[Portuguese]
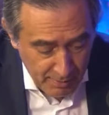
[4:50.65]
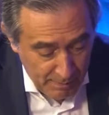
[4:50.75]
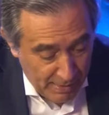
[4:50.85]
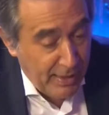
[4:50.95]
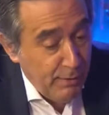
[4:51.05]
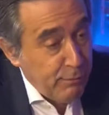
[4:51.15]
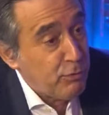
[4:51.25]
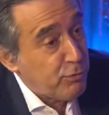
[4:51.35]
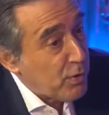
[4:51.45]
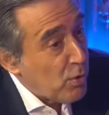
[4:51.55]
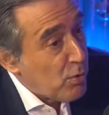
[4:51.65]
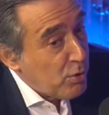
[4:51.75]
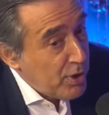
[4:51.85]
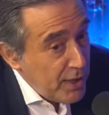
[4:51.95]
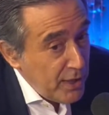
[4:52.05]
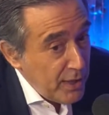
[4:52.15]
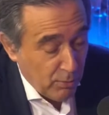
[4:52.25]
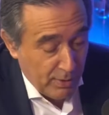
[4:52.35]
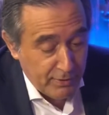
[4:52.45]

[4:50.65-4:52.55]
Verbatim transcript: Mas ela falsificou currículo,